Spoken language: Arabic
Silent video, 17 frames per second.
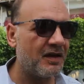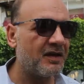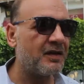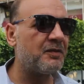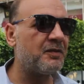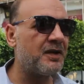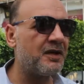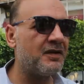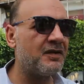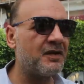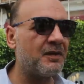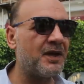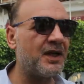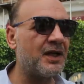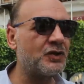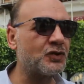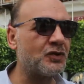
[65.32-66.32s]
آه،
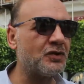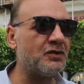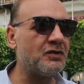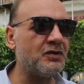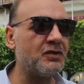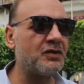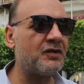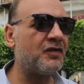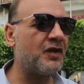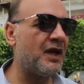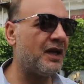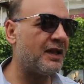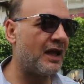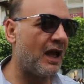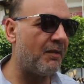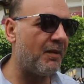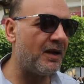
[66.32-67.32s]
ثمانية أشهر وانت في
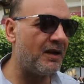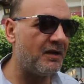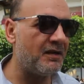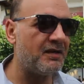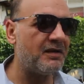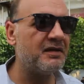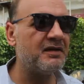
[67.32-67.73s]
رحلة عمل